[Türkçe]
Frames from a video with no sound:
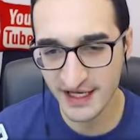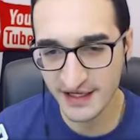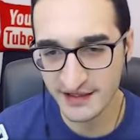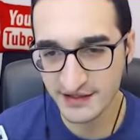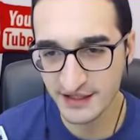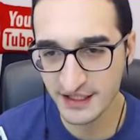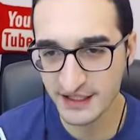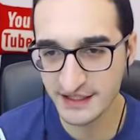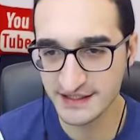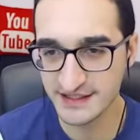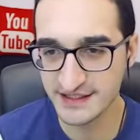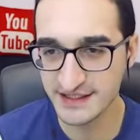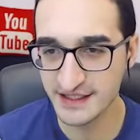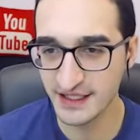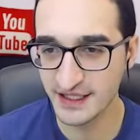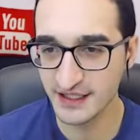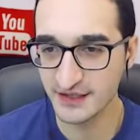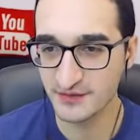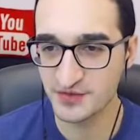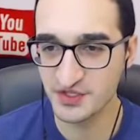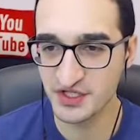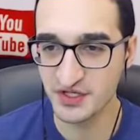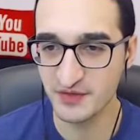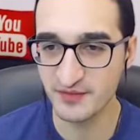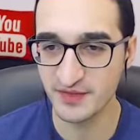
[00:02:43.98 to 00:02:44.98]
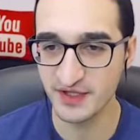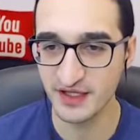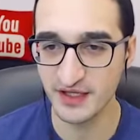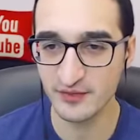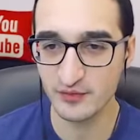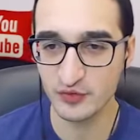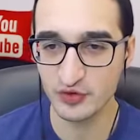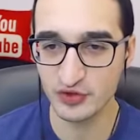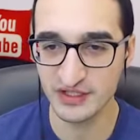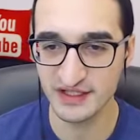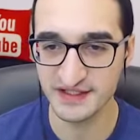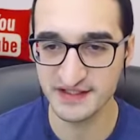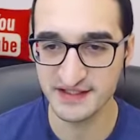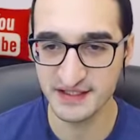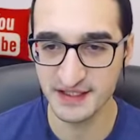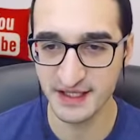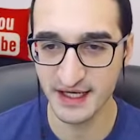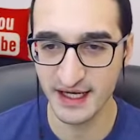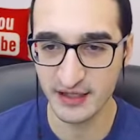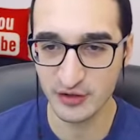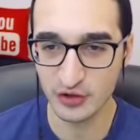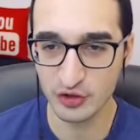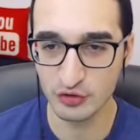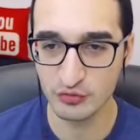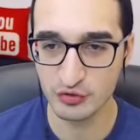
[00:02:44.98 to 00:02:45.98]
tekrar izleyelim şimdi. Burada
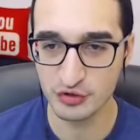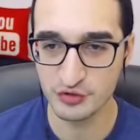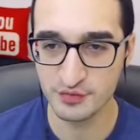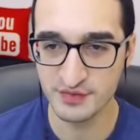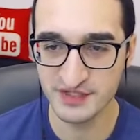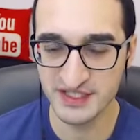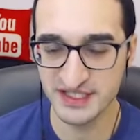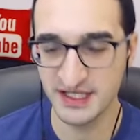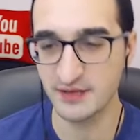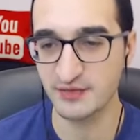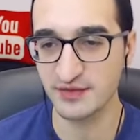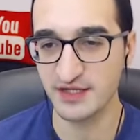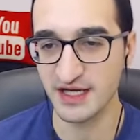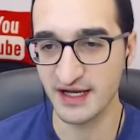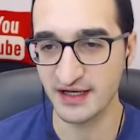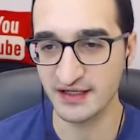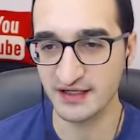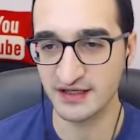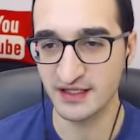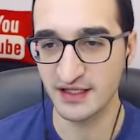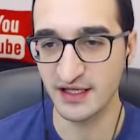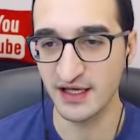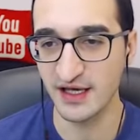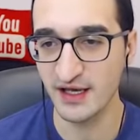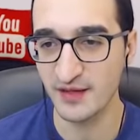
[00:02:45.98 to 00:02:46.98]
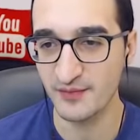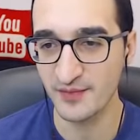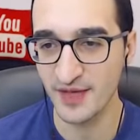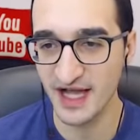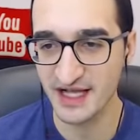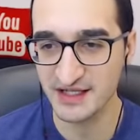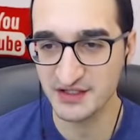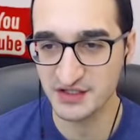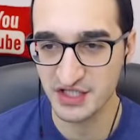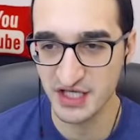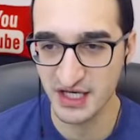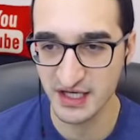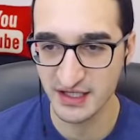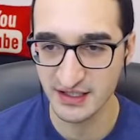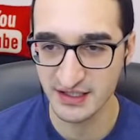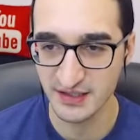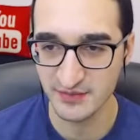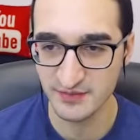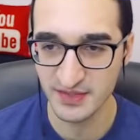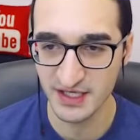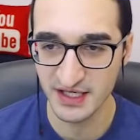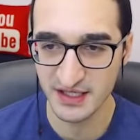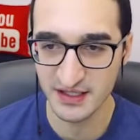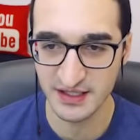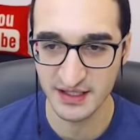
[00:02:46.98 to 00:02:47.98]
Sinan Gümüş bize bıraktı. Ben
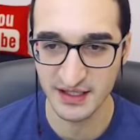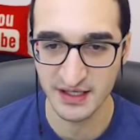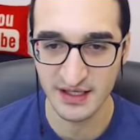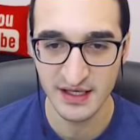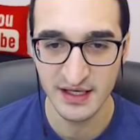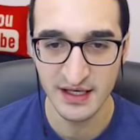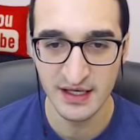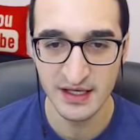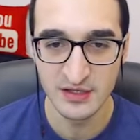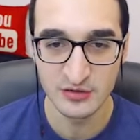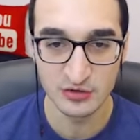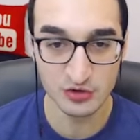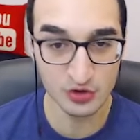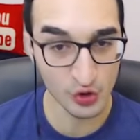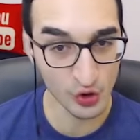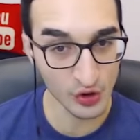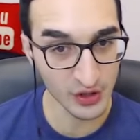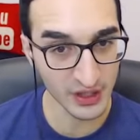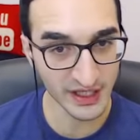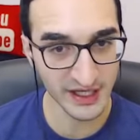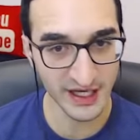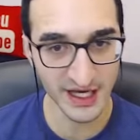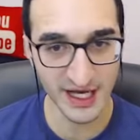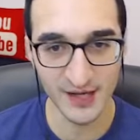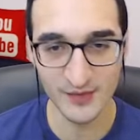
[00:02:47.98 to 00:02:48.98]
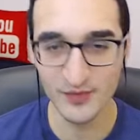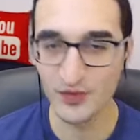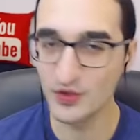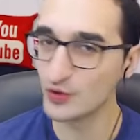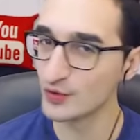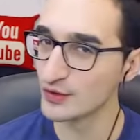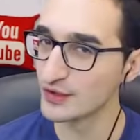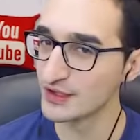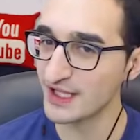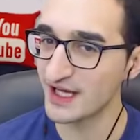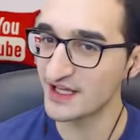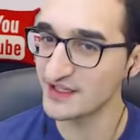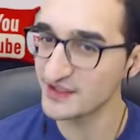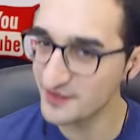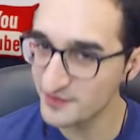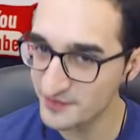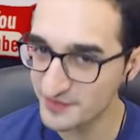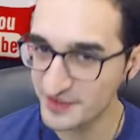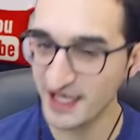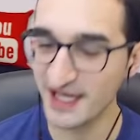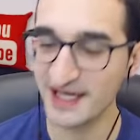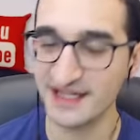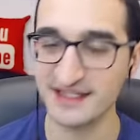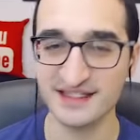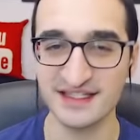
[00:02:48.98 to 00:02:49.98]
çektim geri. Sol ayağımı kullandım.
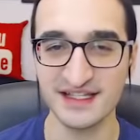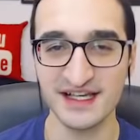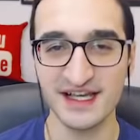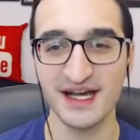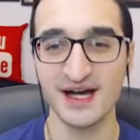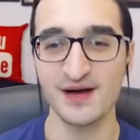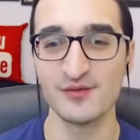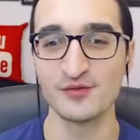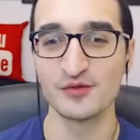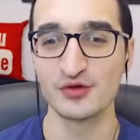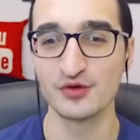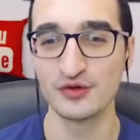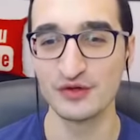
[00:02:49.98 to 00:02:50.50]
Ters ayağımı